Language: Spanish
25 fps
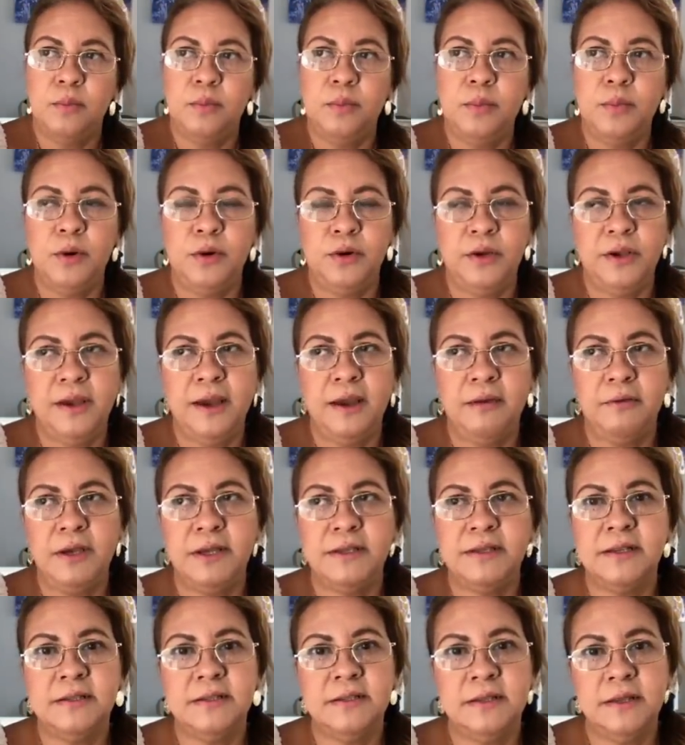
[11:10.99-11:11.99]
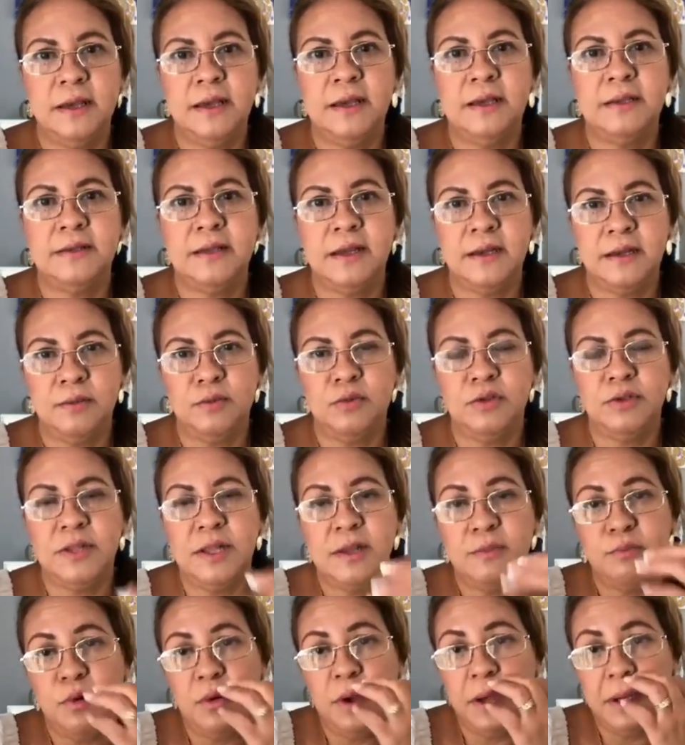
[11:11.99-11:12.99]
Porque a veces eh, tenemos,
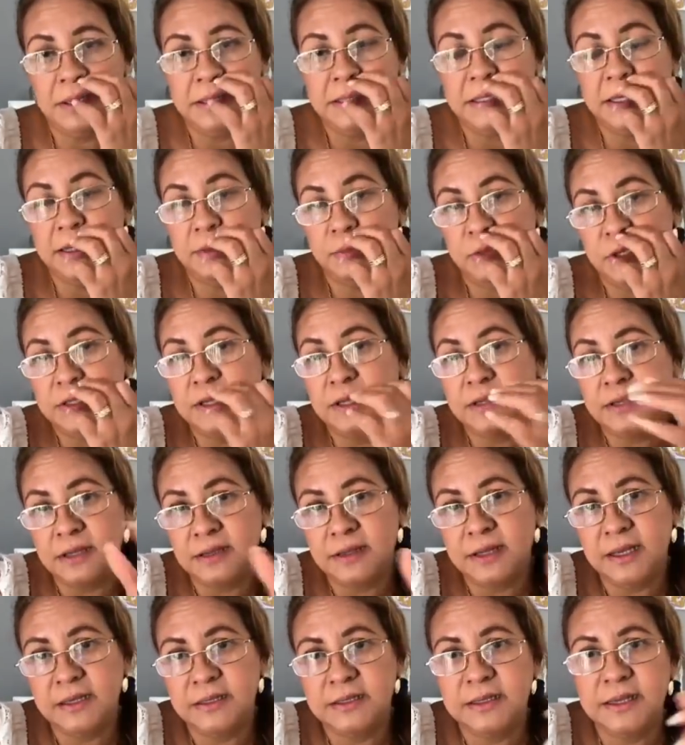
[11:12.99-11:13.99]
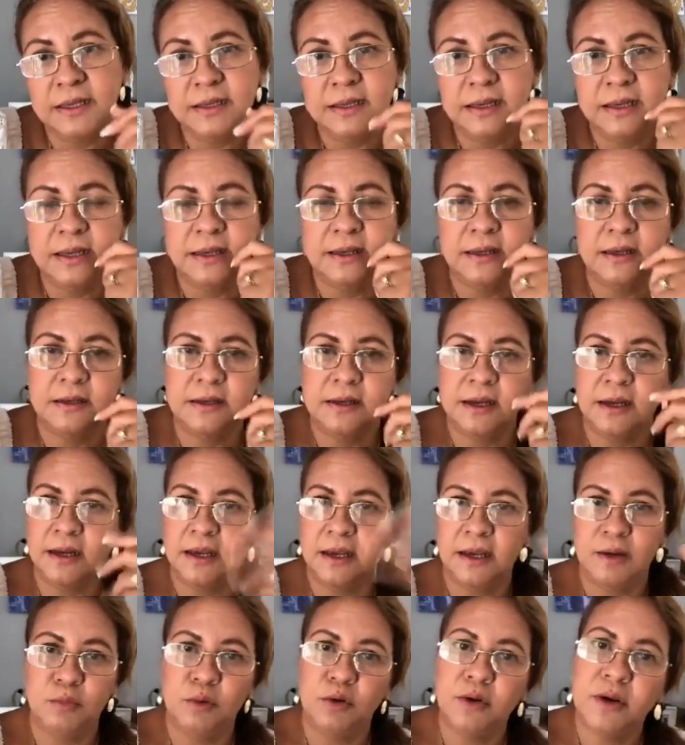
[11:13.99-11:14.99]
las mujeres tenemos esa tendencia de que
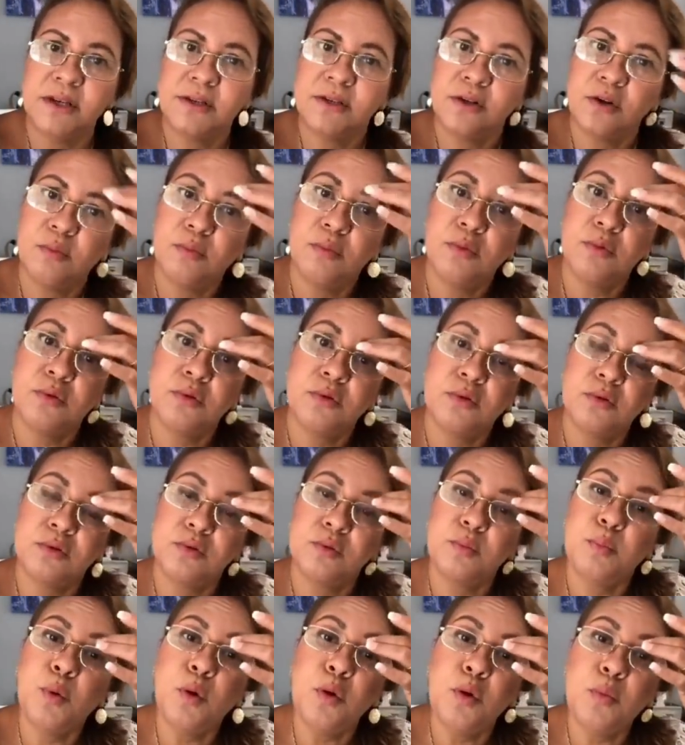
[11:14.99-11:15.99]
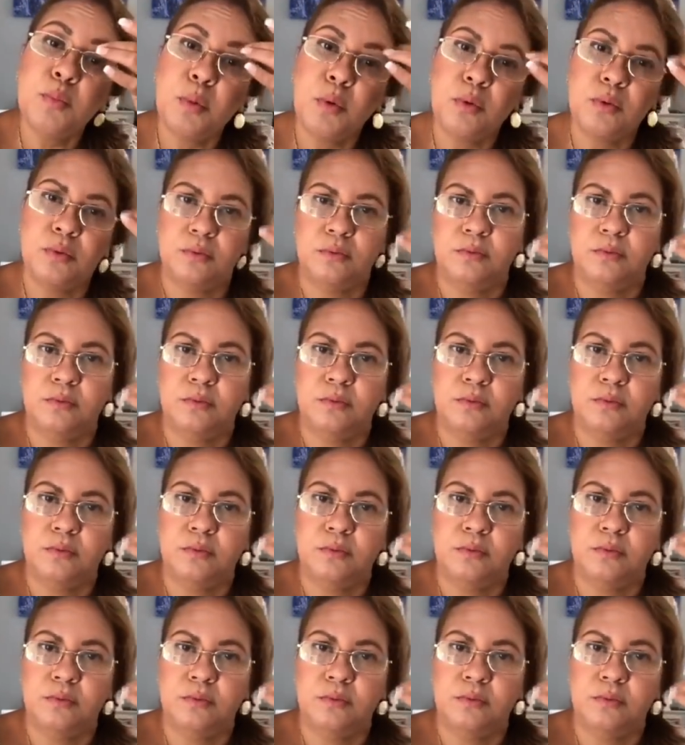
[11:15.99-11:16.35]
creemos que somos pulpo,